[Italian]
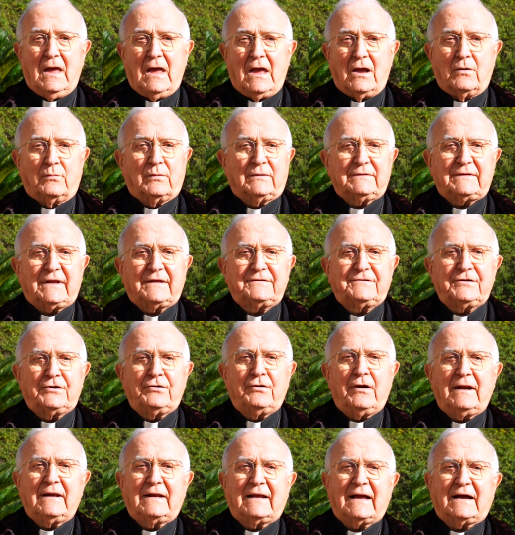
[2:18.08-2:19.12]
E guardate,
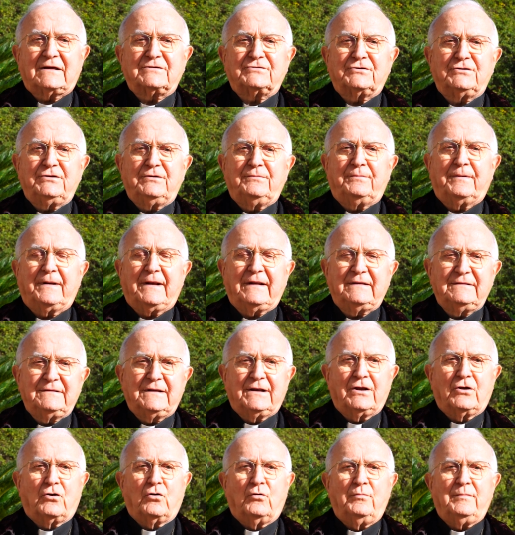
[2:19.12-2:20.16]
non è il caso di
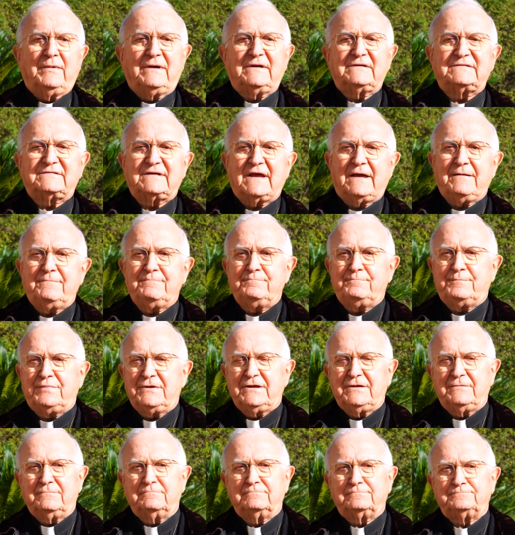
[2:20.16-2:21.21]
prendere come
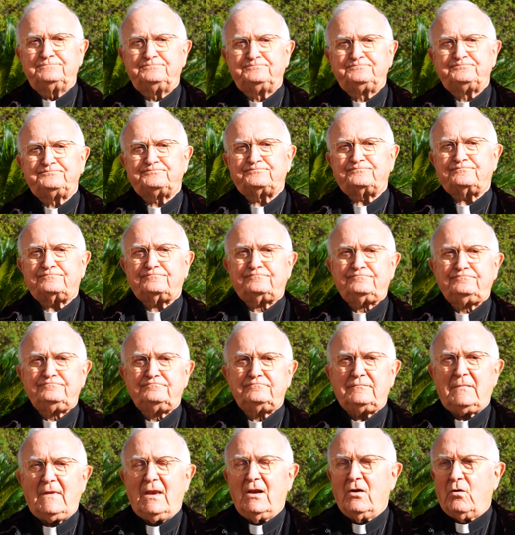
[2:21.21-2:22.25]
esempi
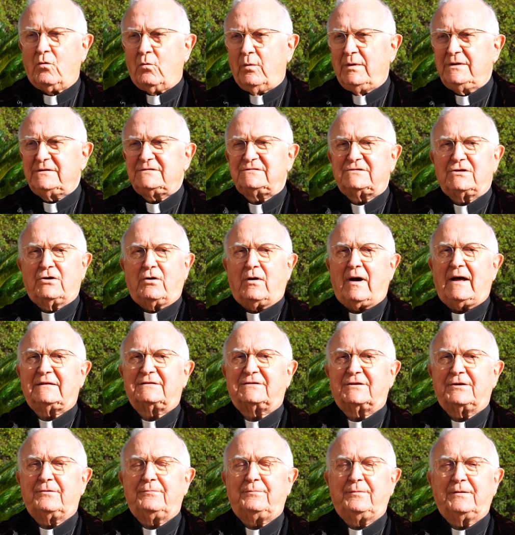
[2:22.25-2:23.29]
questa o
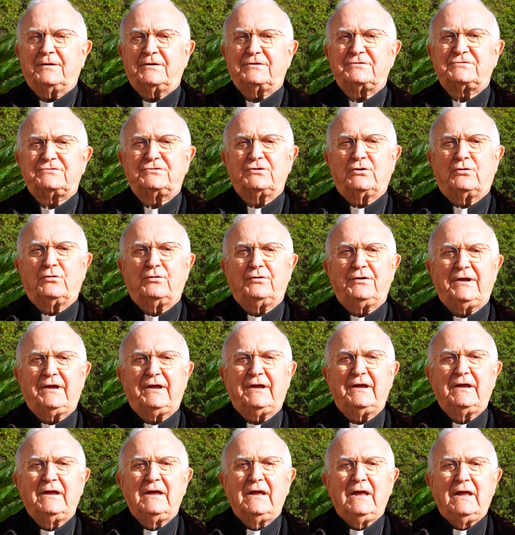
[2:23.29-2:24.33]
altre
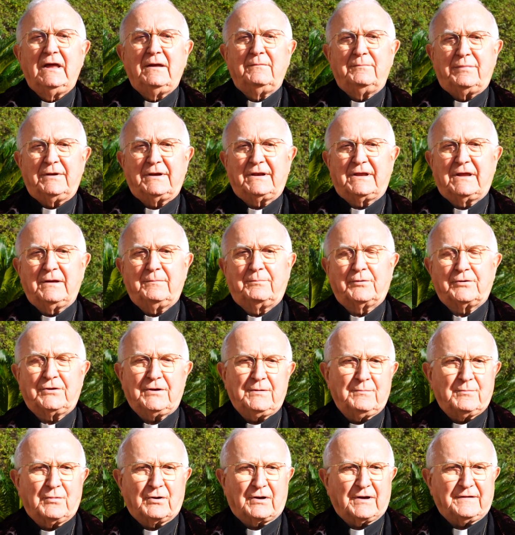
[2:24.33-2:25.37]
persone perché
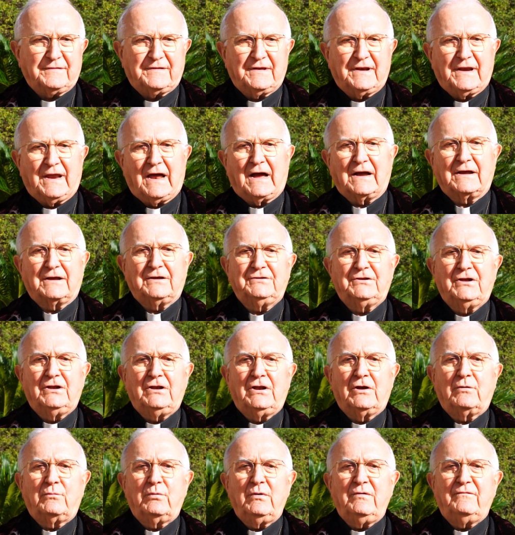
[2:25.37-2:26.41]
potremmo cadere anche
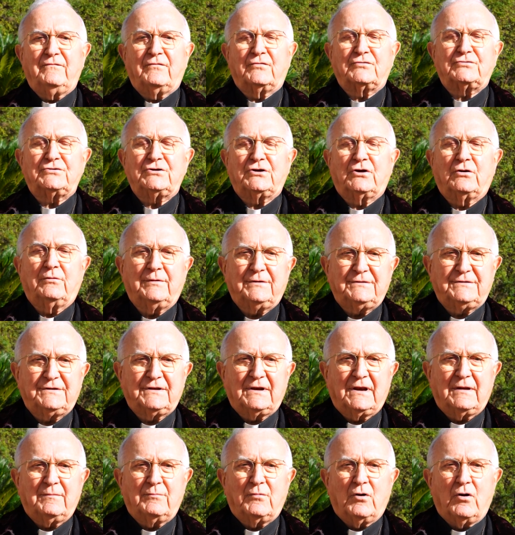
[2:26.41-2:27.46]
negli equivoci, come
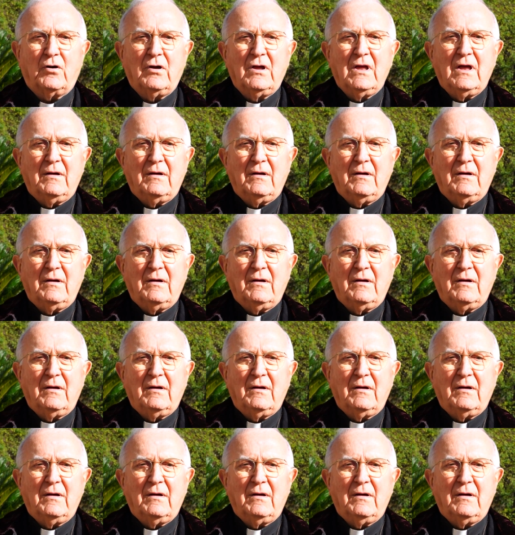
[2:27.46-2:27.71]
diremo,